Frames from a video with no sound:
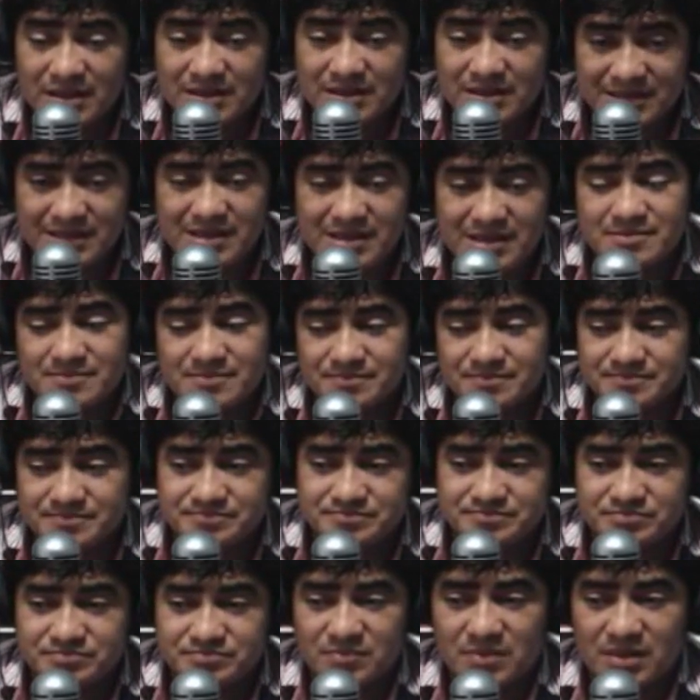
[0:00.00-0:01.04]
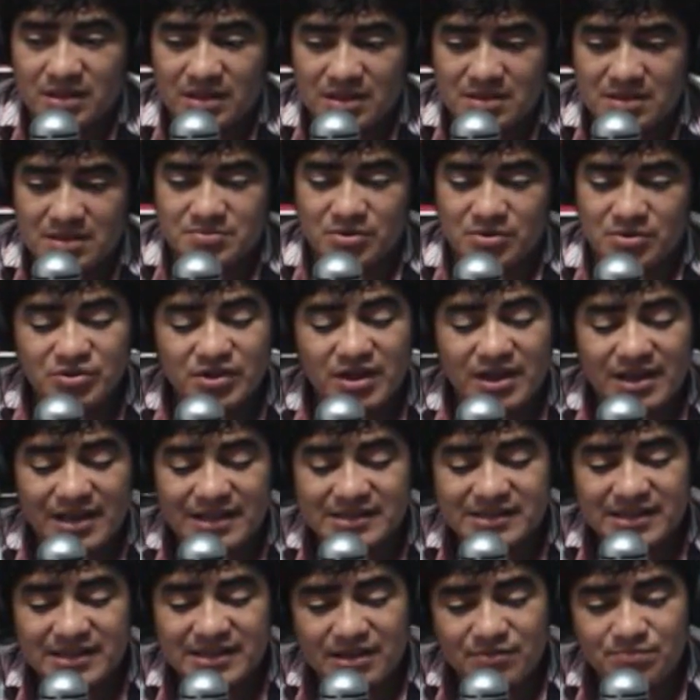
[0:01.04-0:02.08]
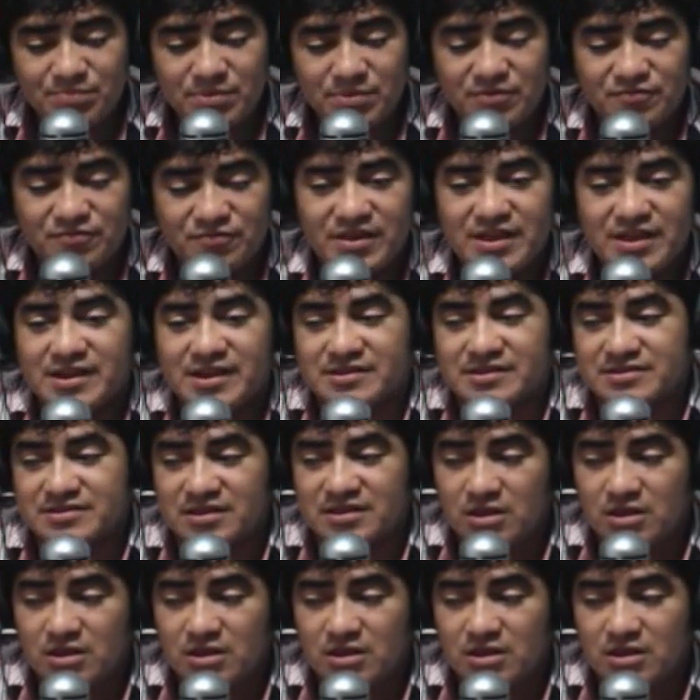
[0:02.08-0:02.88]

Sí, pero ahorita en adelante, ¿qué prefieres?